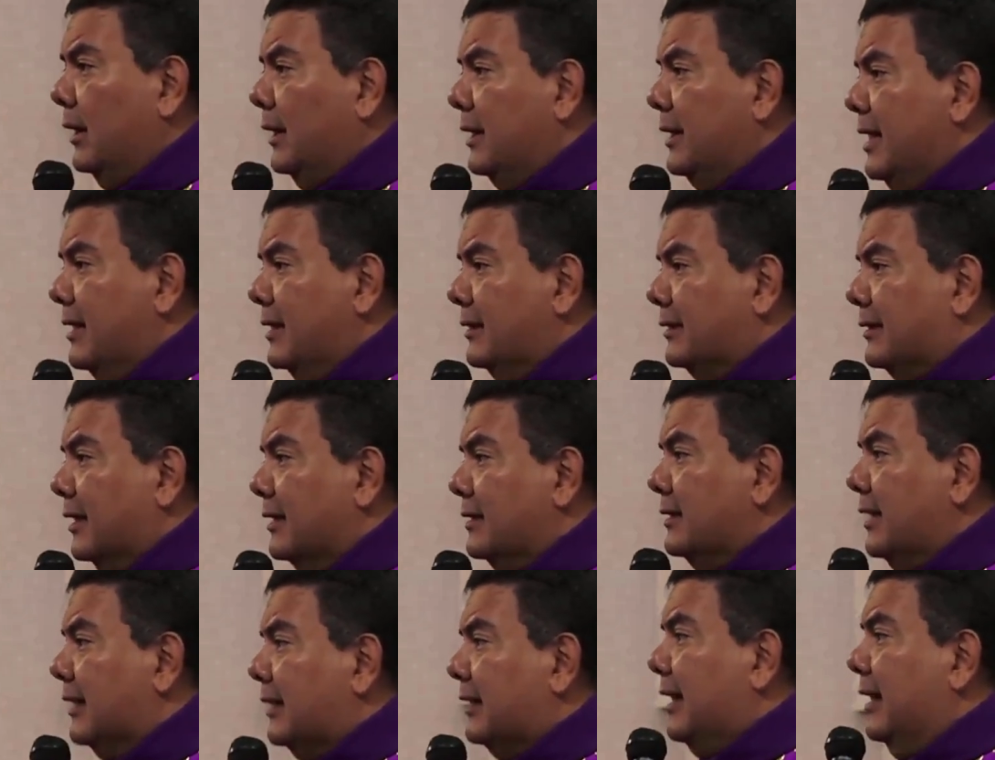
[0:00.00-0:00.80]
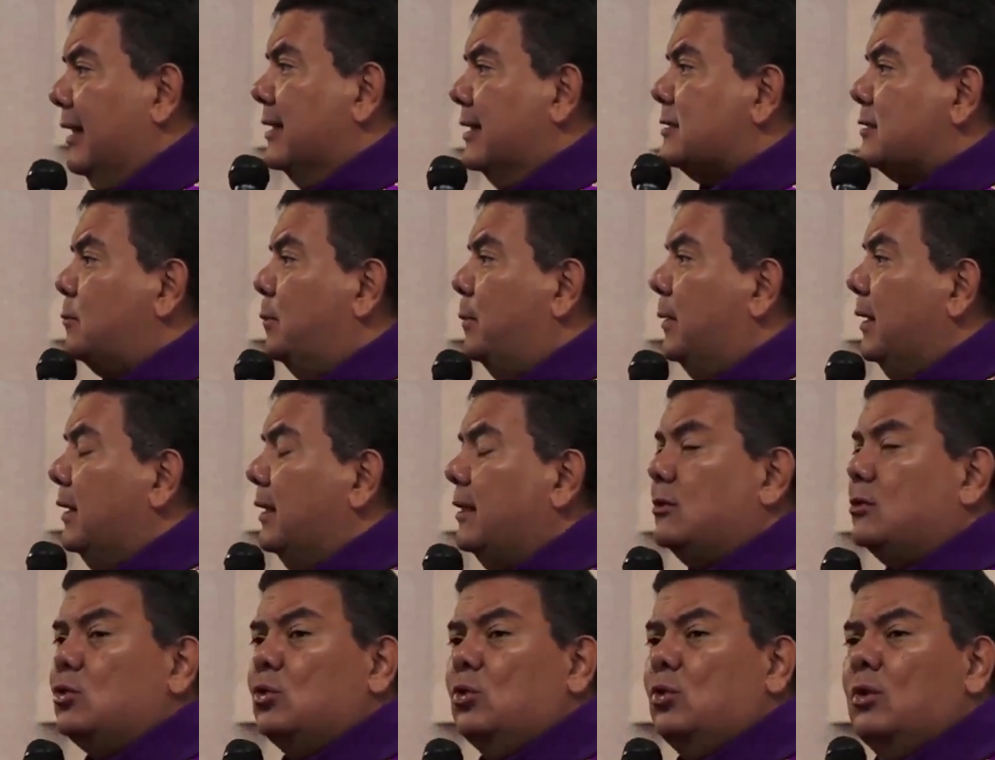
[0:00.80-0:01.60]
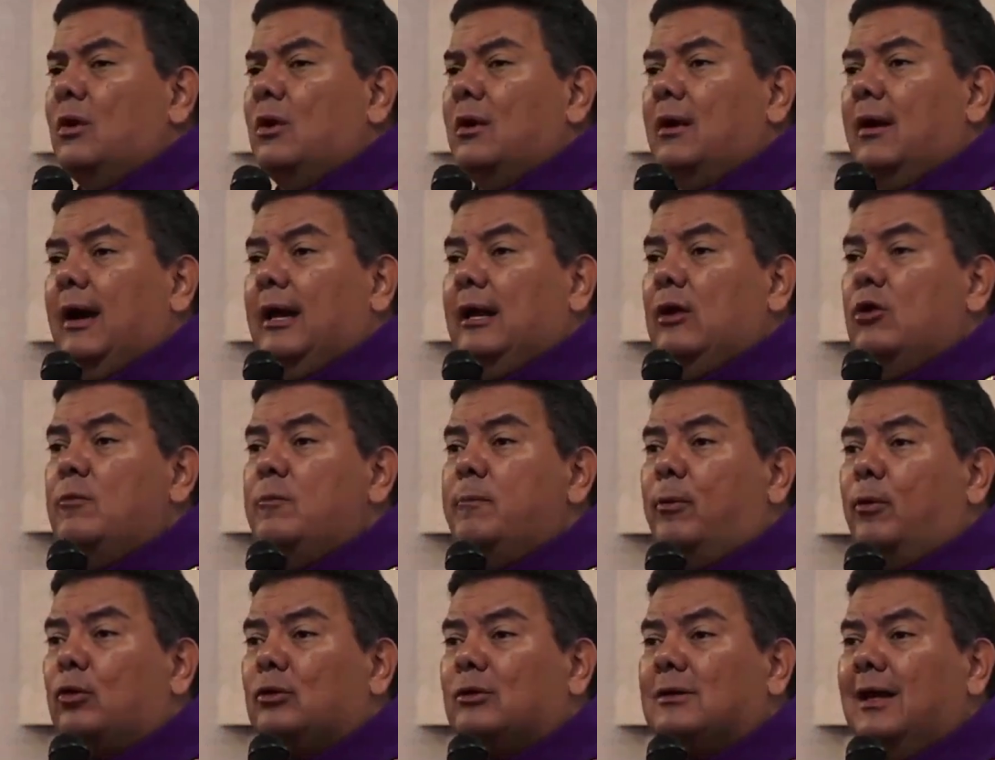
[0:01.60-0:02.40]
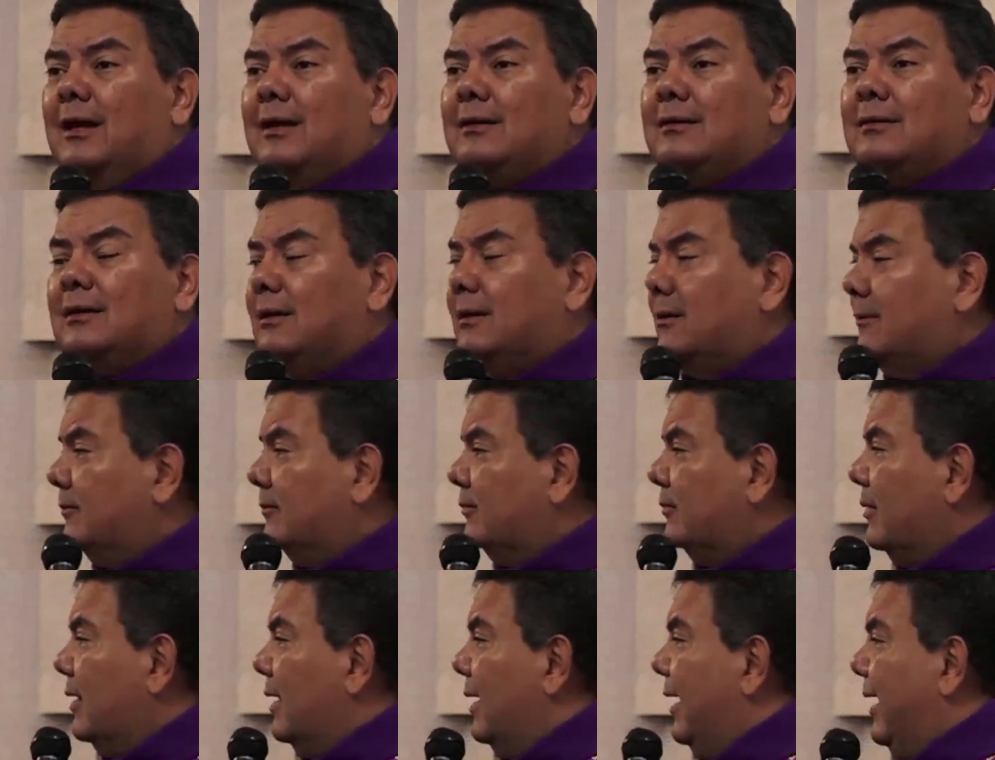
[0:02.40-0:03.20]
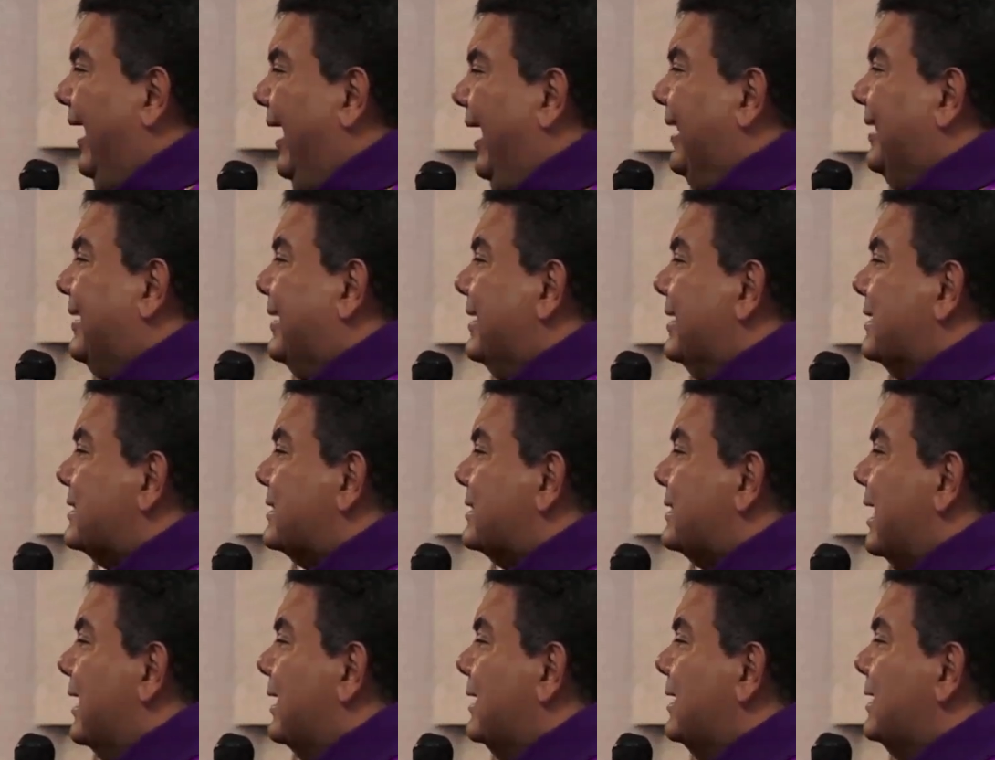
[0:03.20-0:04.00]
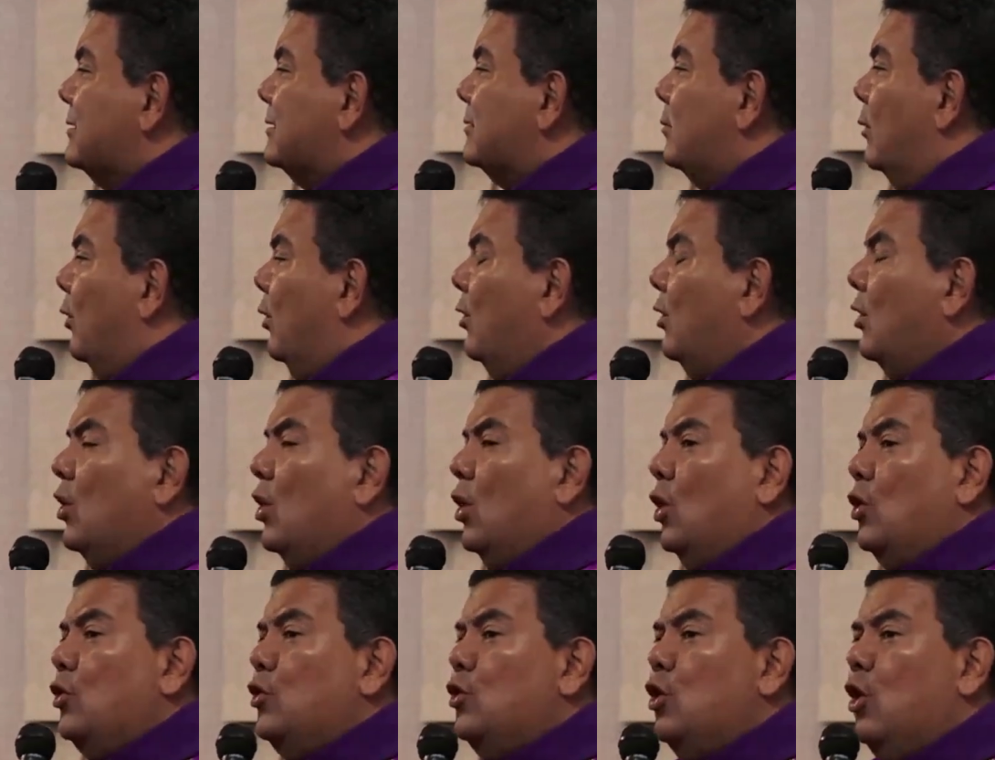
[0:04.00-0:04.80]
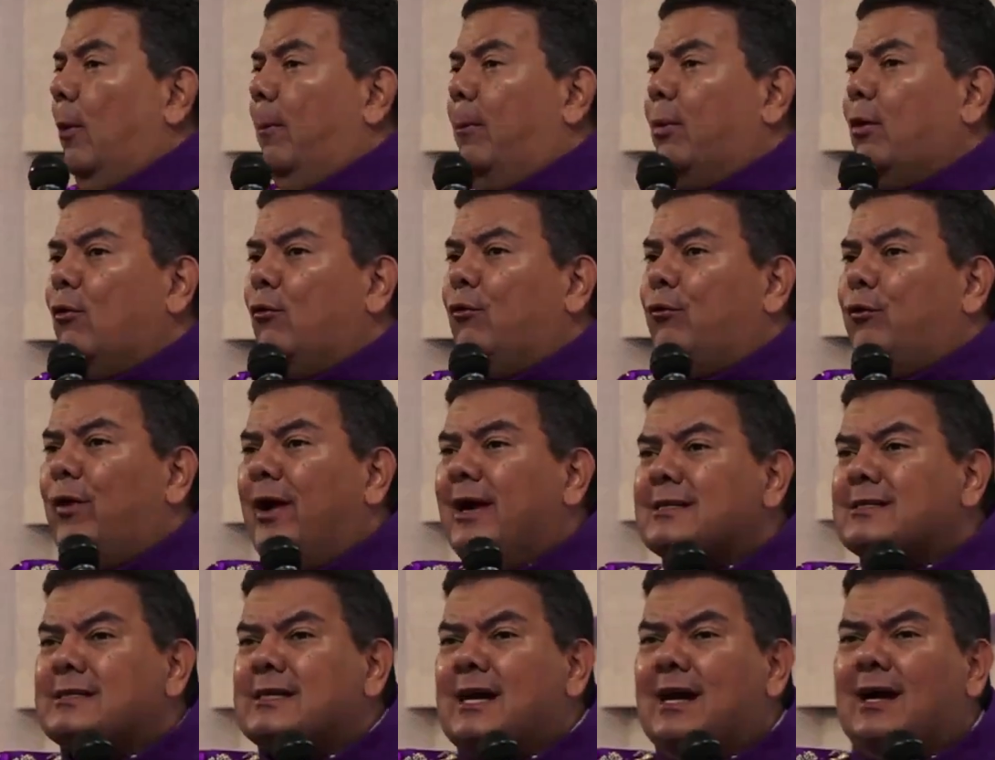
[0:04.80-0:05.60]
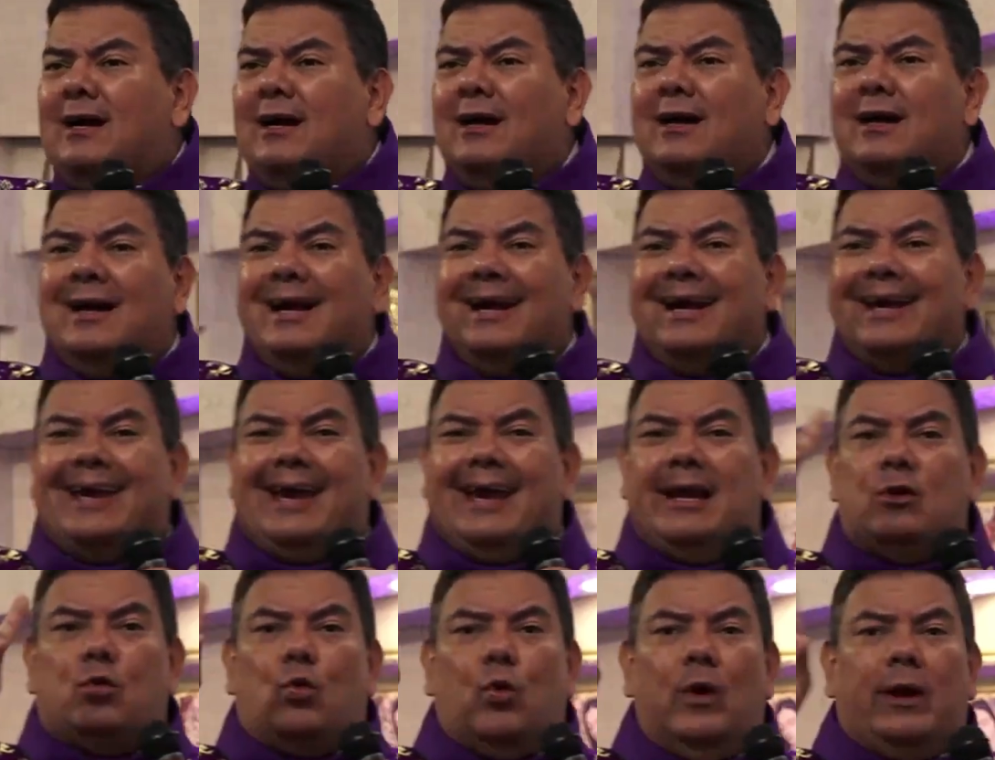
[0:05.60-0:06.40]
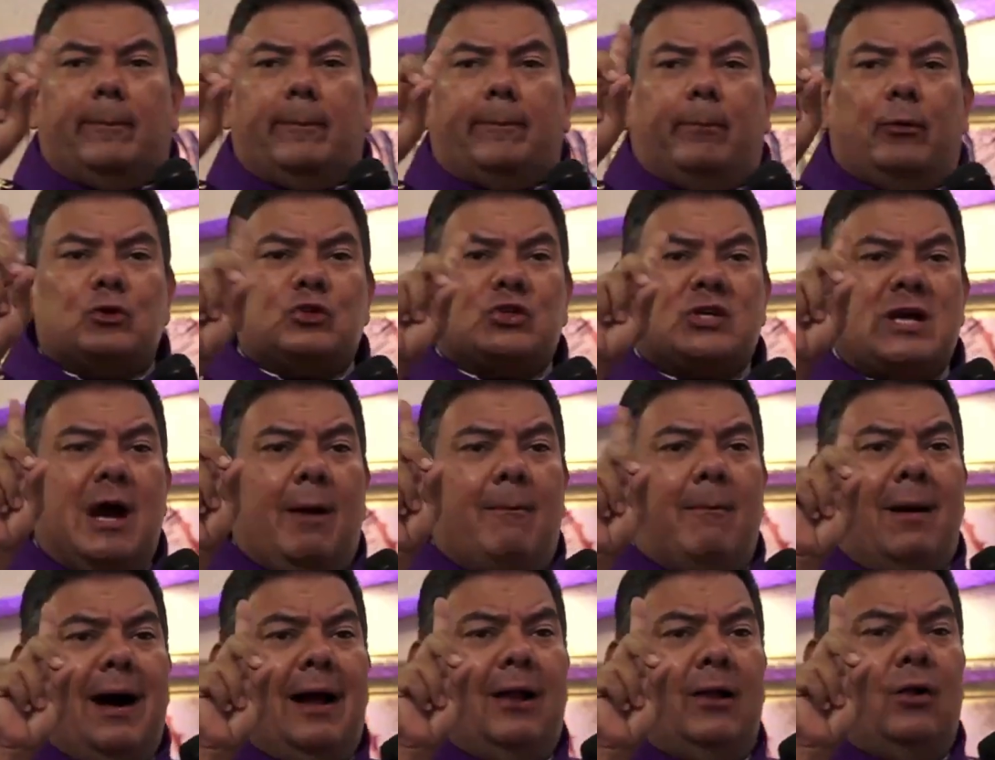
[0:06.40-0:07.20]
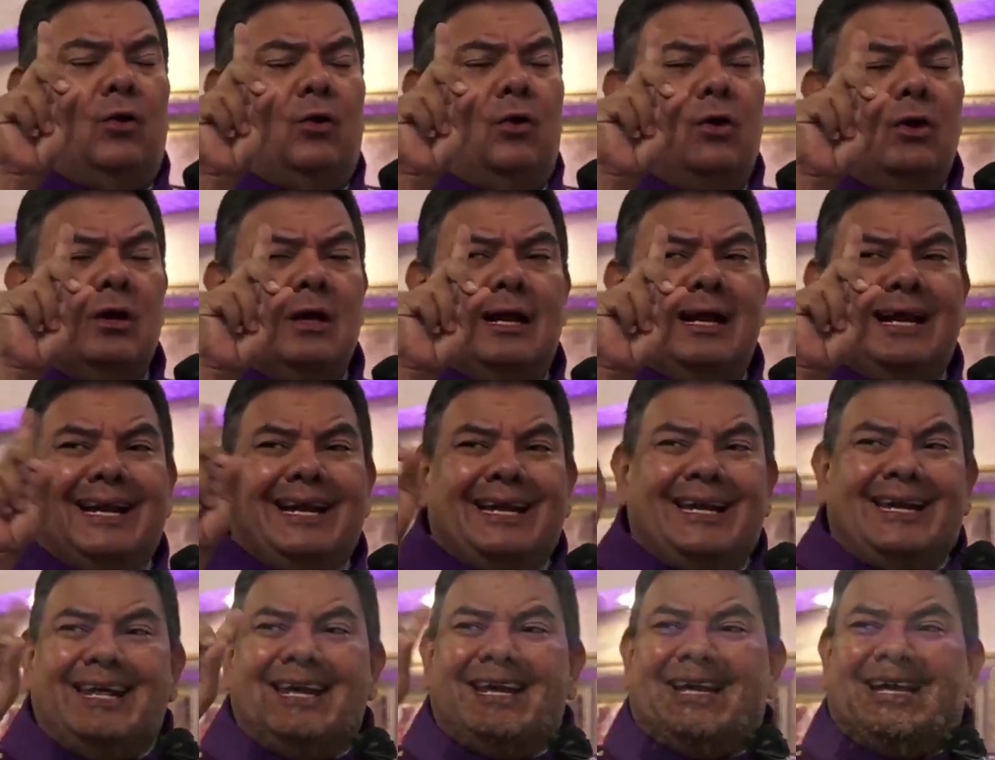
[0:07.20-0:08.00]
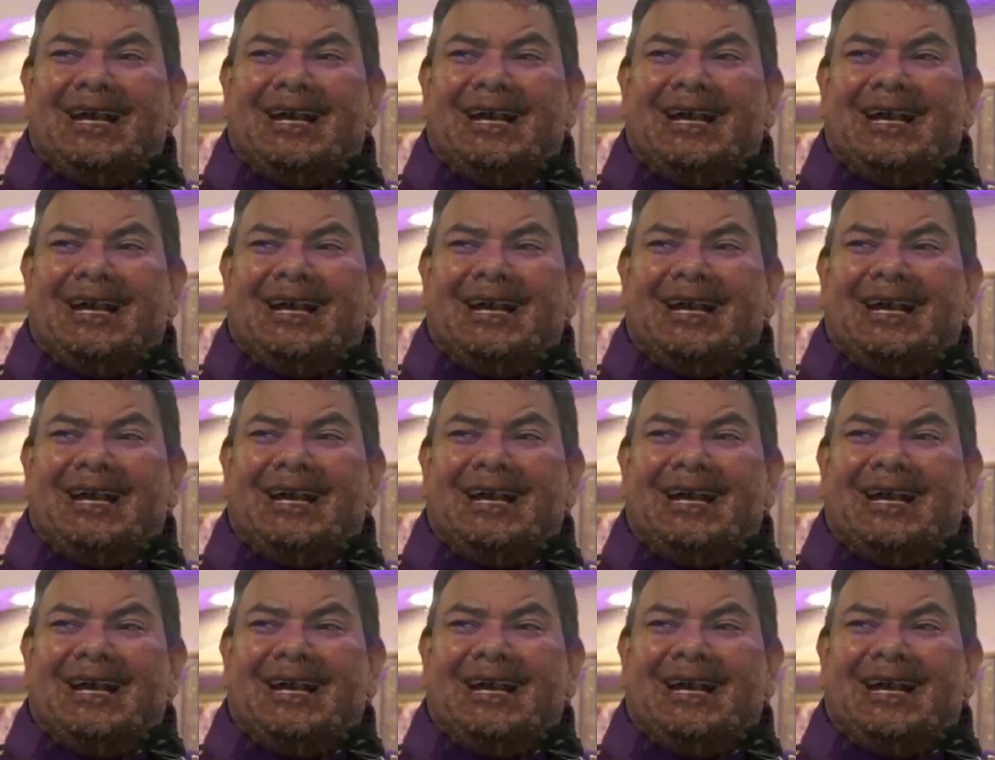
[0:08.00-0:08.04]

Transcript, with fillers: entender que el espíritu es lo importante. El cristianismo no profesa que el cuerpo sea malo ni que el